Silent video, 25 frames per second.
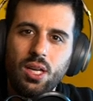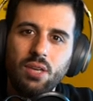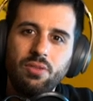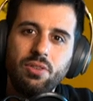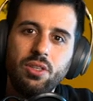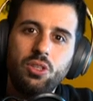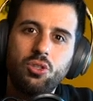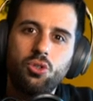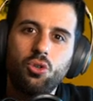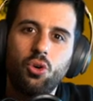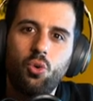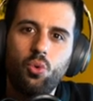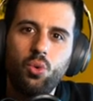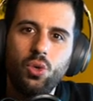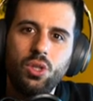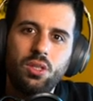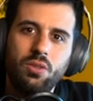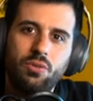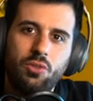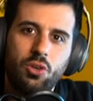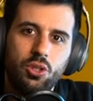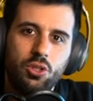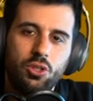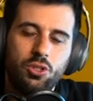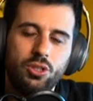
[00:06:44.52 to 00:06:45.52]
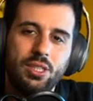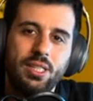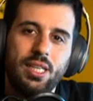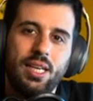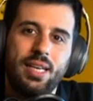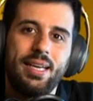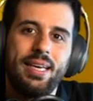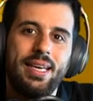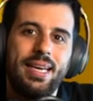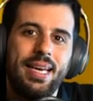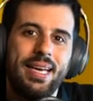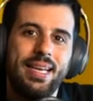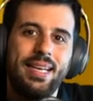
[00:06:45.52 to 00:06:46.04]
l'hai visto qui ti voglio
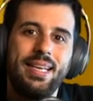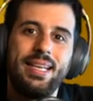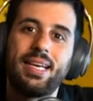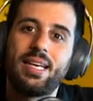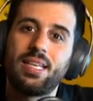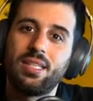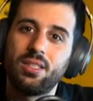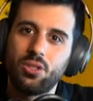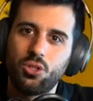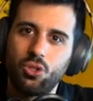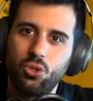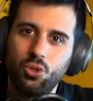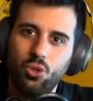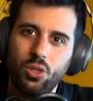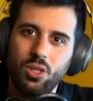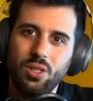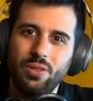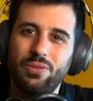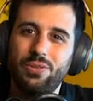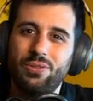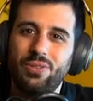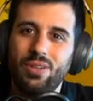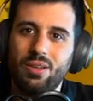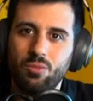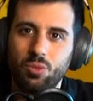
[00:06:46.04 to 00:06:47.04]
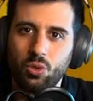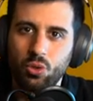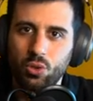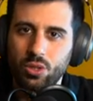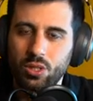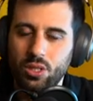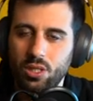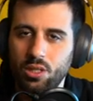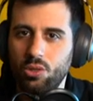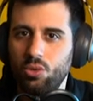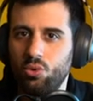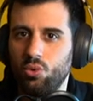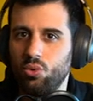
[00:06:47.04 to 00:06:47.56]
dire che le canzoni
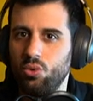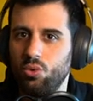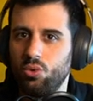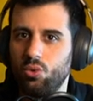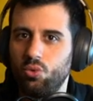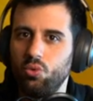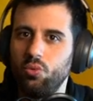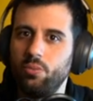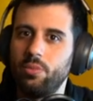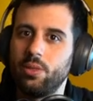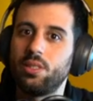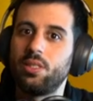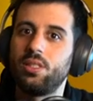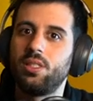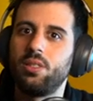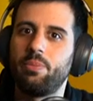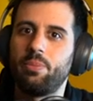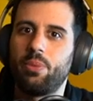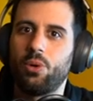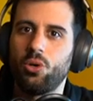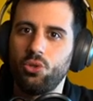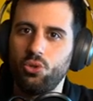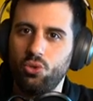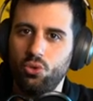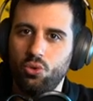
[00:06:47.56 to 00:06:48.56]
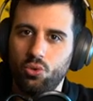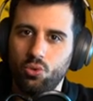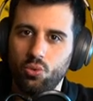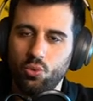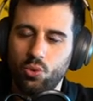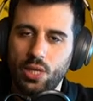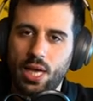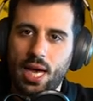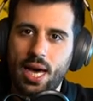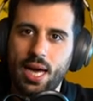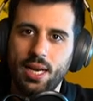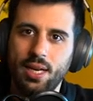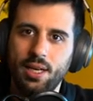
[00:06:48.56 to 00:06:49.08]
famose su YouTube si possono
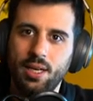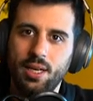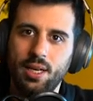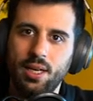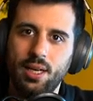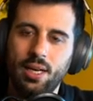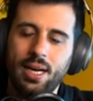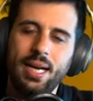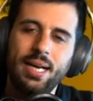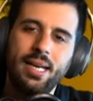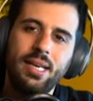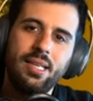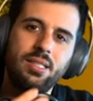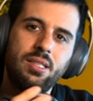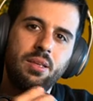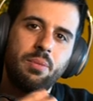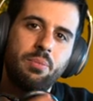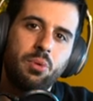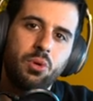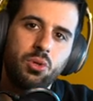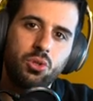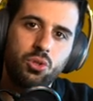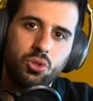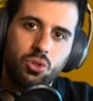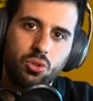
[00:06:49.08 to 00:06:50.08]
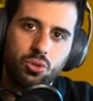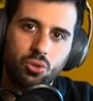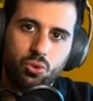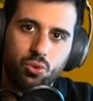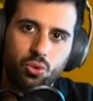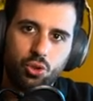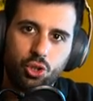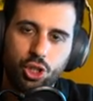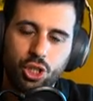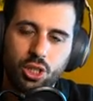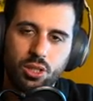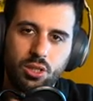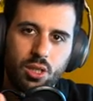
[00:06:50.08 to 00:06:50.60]
usare anche se possono
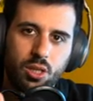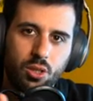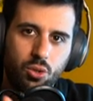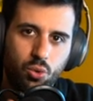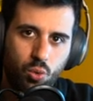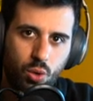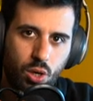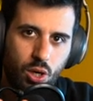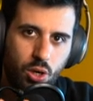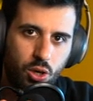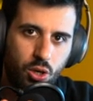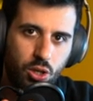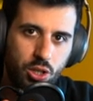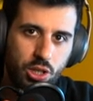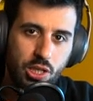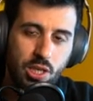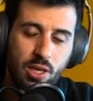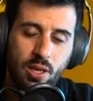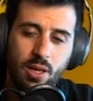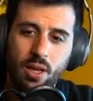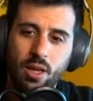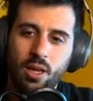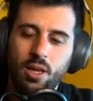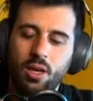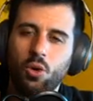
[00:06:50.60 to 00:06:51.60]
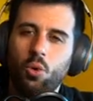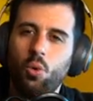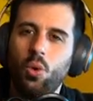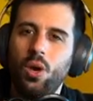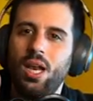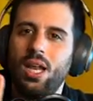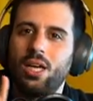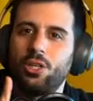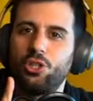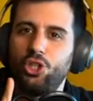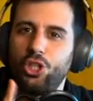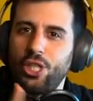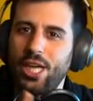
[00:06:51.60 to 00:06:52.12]
succedere due cose.
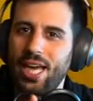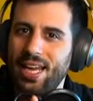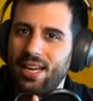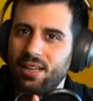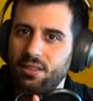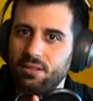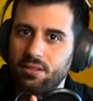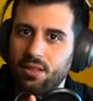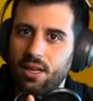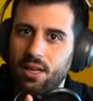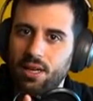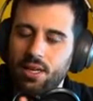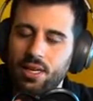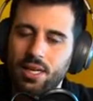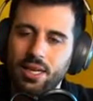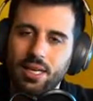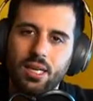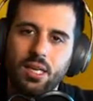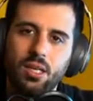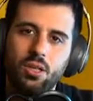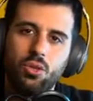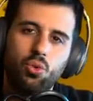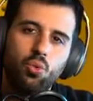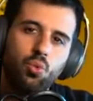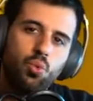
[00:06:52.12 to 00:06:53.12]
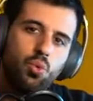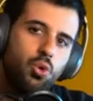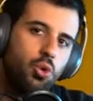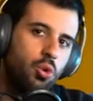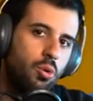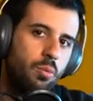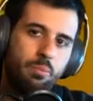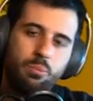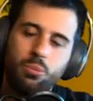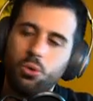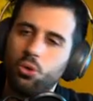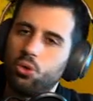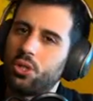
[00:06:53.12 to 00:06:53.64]
Quella certa è che tu
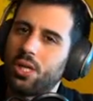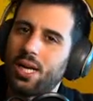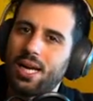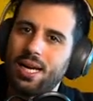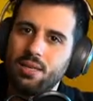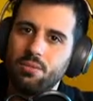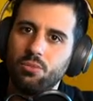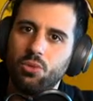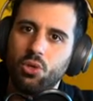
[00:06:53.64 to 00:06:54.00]
non potrai